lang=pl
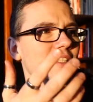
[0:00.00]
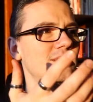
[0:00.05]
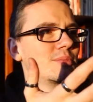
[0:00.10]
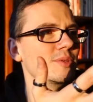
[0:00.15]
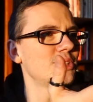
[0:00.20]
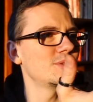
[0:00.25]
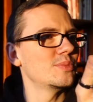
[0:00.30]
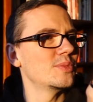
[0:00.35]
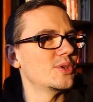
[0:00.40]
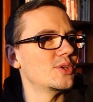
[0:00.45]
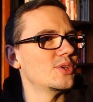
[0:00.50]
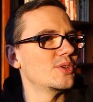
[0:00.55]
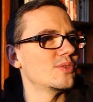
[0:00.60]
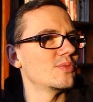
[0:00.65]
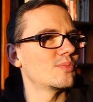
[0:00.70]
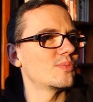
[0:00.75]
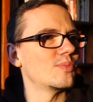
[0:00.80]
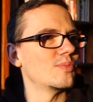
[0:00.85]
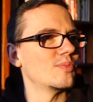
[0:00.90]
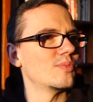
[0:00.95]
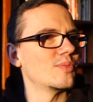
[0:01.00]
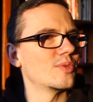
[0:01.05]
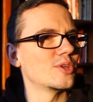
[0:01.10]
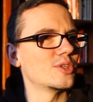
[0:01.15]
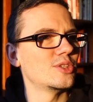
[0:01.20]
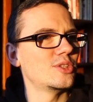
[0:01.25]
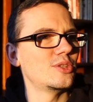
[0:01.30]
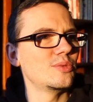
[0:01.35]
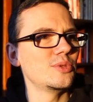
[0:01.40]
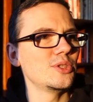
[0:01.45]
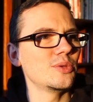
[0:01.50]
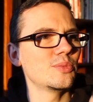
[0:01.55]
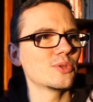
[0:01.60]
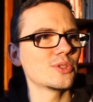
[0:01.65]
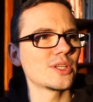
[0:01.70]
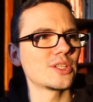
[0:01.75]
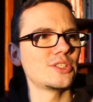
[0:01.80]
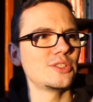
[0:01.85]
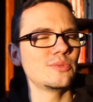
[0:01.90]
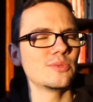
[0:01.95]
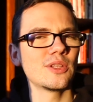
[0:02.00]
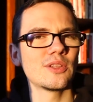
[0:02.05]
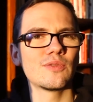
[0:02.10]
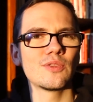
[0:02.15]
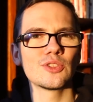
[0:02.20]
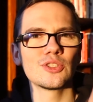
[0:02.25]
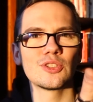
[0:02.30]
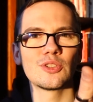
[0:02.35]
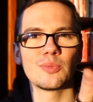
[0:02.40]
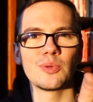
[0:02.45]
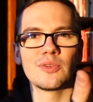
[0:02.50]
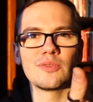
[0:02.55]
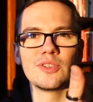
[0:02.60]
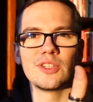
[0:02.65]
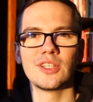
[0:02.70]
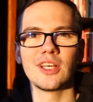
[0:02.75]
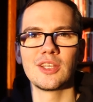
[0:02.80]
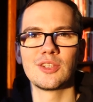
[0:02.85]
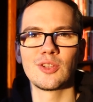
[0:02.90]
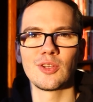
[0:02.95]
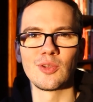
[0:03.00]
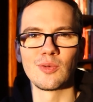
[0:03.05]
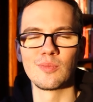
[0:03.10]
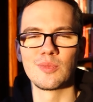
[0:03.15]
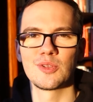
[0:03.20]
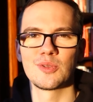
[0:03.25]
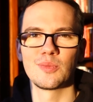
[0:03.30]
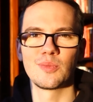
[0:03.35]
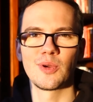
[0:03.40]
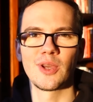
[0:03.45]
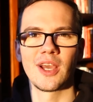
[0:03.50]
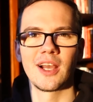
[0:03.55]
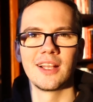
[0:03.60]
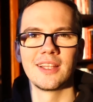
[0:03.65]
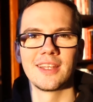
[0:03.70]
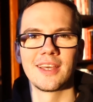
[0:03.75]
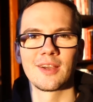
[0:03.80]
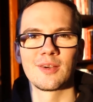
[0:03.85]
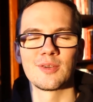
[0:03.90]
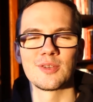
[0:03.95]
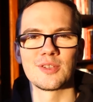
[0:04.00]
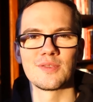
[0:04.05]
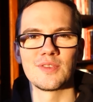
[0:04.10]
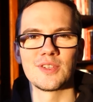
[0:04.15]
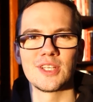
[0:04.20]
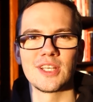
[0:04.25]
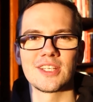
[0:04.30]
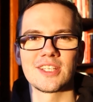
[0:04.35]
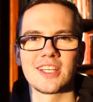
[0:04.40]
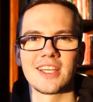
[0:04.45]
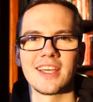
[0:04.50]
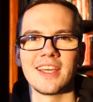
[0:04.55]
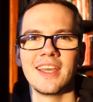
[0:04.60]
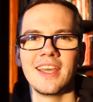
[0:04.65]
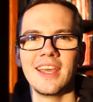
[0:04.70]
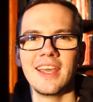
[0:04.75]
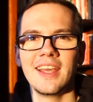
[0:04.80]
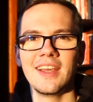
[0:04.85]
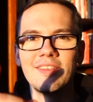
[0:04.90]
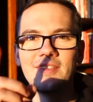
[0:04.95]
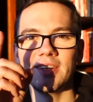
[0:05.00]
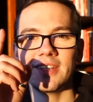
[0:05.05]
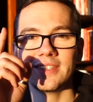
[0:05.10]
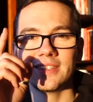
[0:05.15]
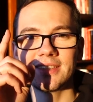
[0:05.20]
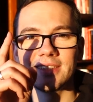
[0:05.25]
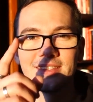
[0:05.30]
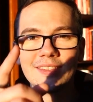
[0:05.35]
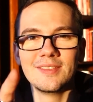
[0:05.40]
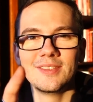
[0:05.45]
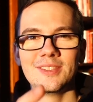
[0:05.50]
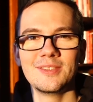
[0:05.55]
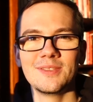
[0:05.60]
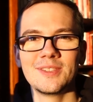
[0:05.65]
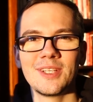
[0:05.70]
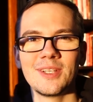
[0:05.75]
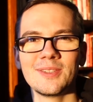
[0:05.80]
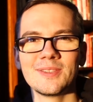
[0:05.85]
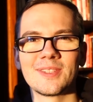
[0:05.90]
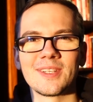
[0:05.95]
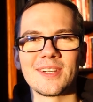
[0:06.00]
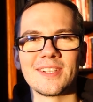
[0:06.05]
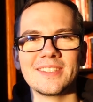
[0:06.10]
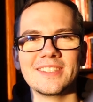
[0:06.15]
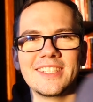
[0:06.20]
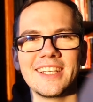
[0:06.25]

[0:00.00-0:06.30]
Gdybyśmy, gdyby nie było tak zimno na dworze, to pewnie Daytoną byśmy pojechali na jakąś wycieczkę. Więc widzimy się jutro.